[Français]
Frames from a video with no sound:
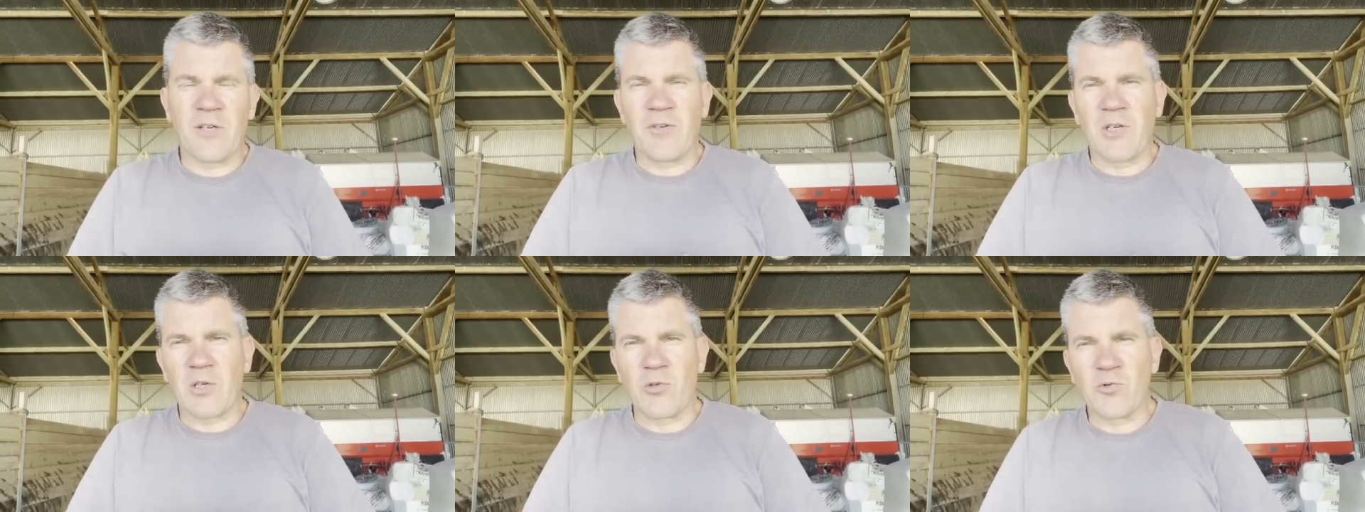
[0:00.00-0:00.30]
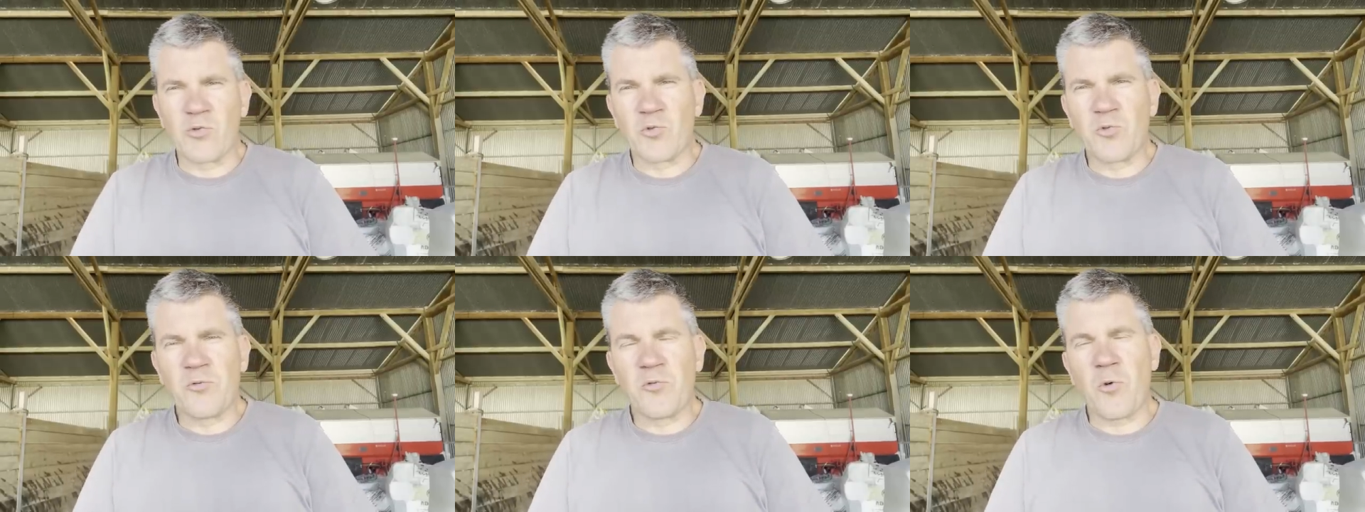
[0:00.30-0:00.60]
avec
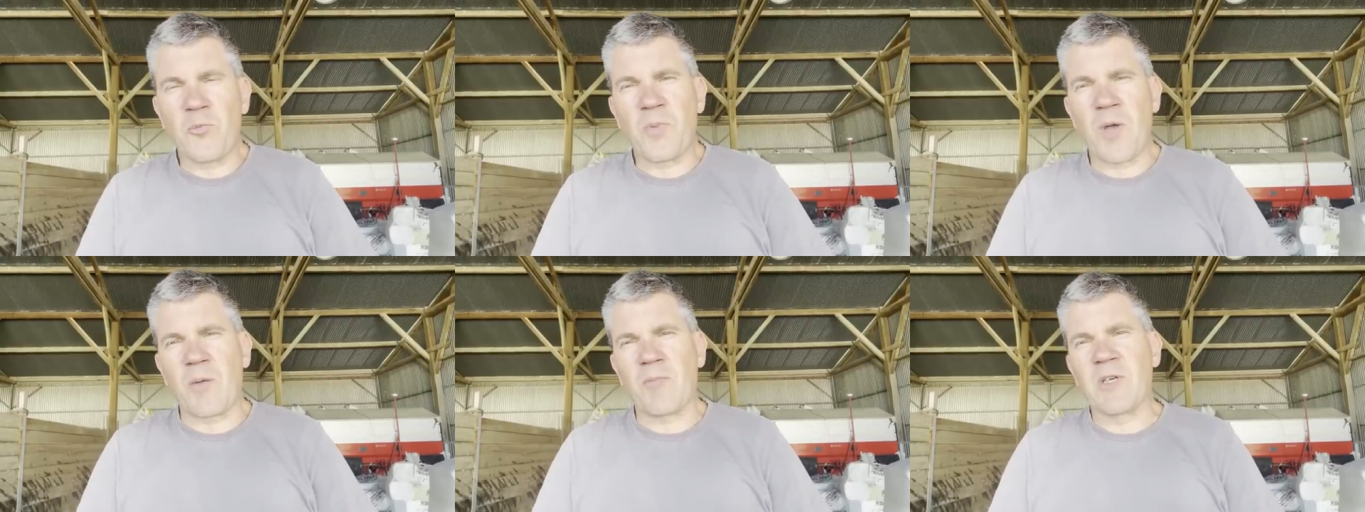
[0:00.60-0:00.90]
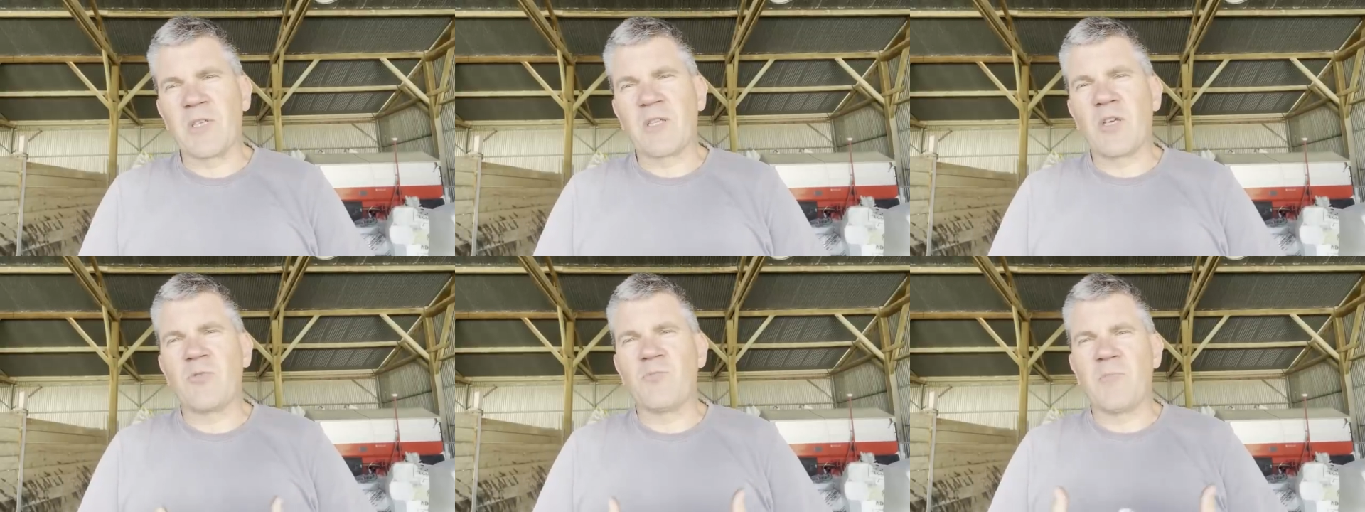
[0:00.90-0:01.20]
le soufre
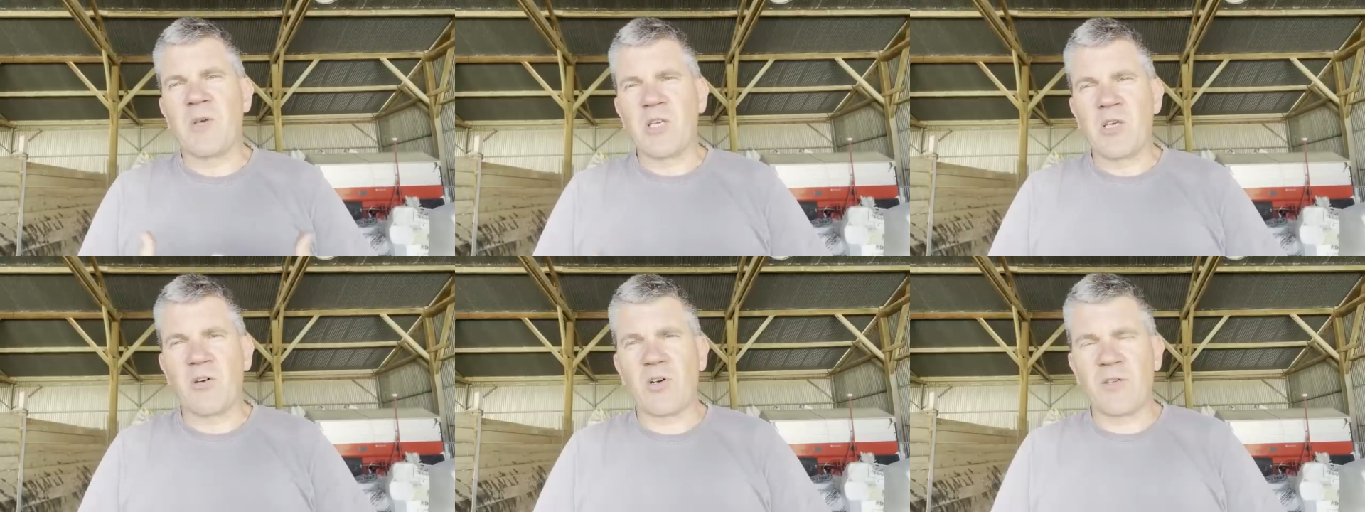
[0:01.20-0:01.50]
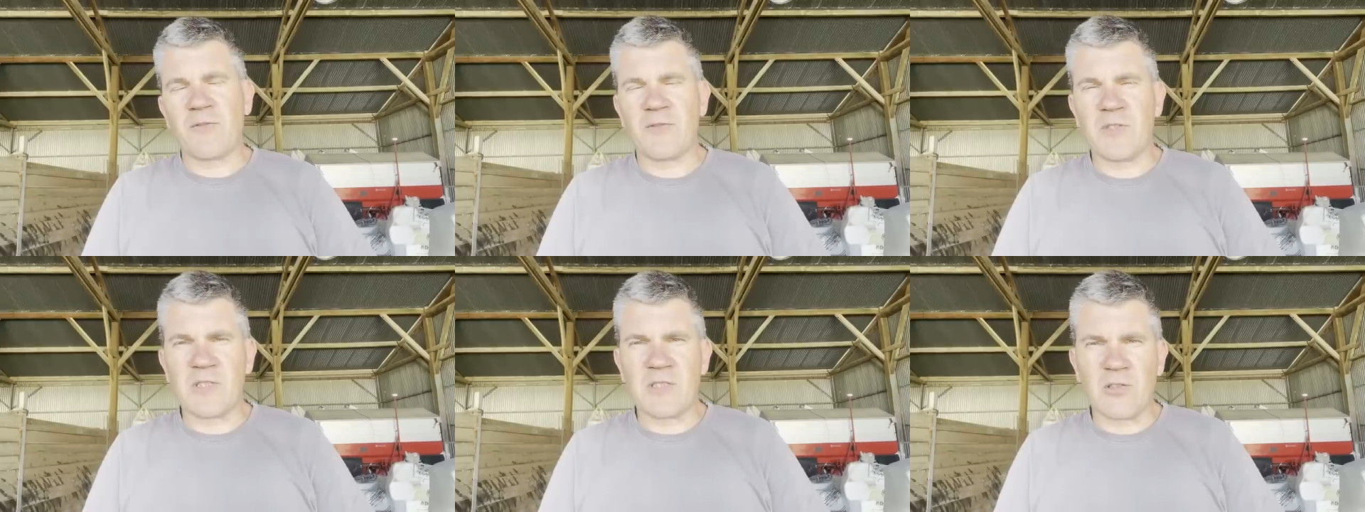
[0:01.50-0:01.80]
permettait une meilleure
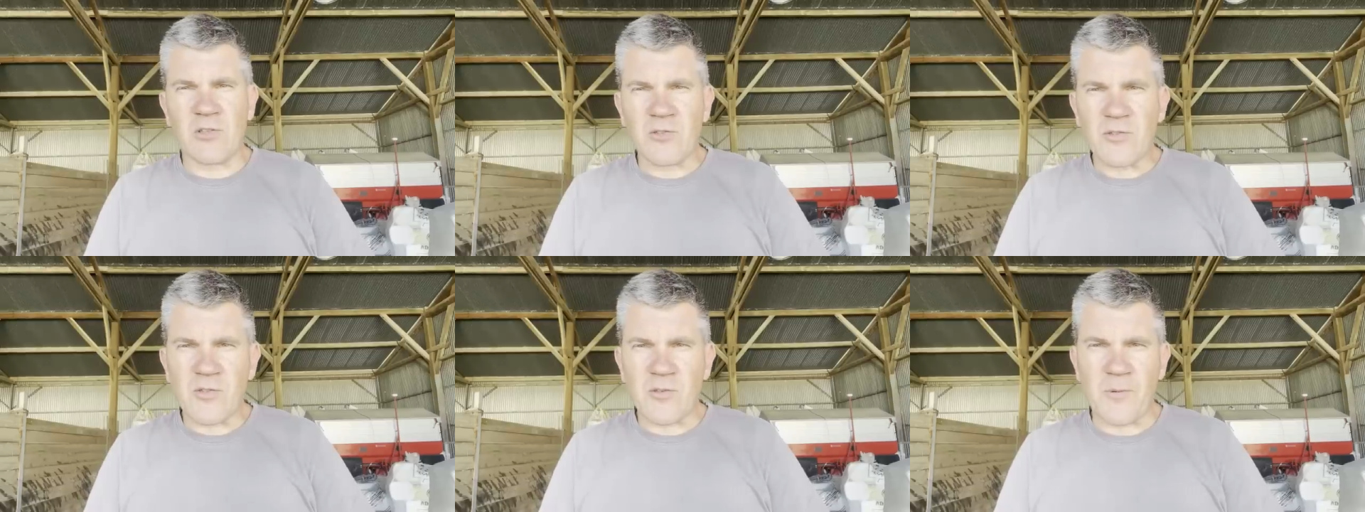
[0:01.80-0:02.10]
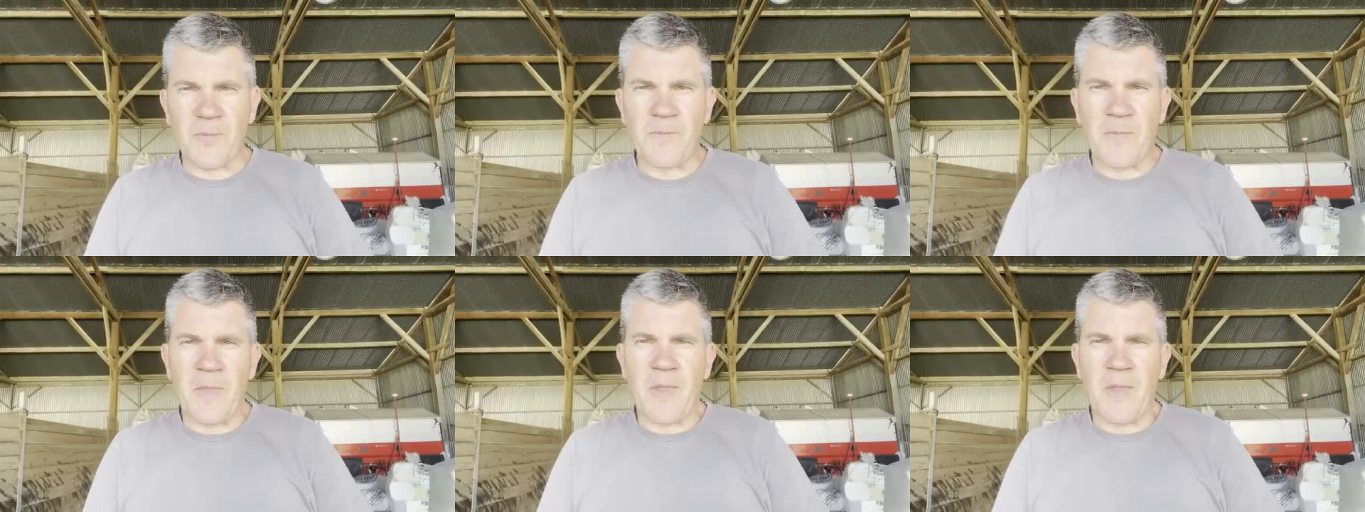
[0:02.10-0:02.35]
efficience,